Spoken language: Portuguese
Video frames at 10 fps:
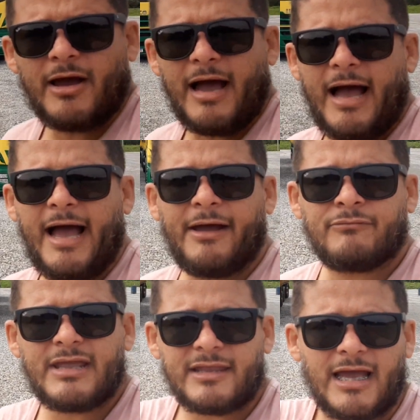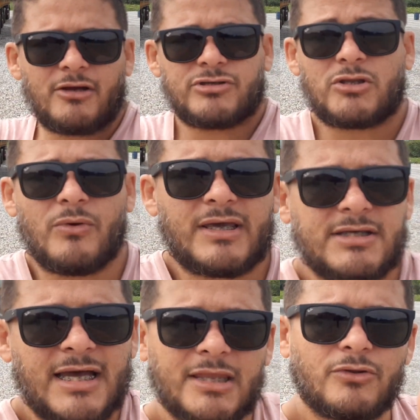Ah, um detalhe, eu já estou aqui
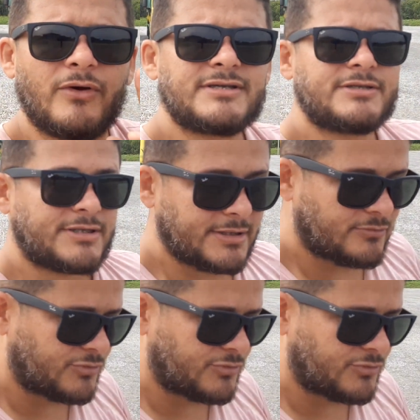já há 12 dias.